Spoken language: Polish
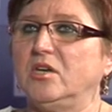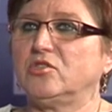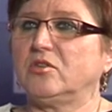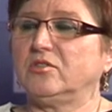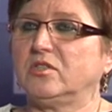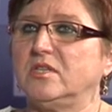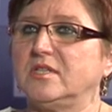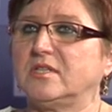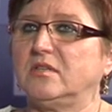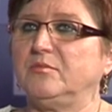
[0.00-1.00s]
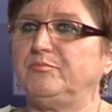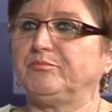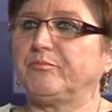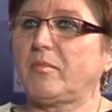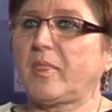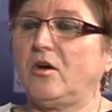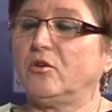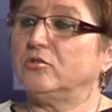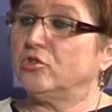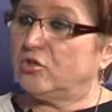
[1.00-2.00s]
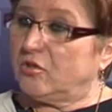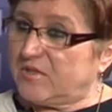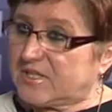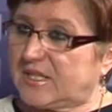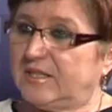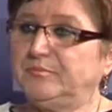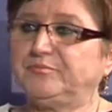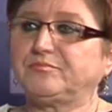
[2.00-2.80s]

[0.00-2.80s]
środki z mm, ochrony środowiska.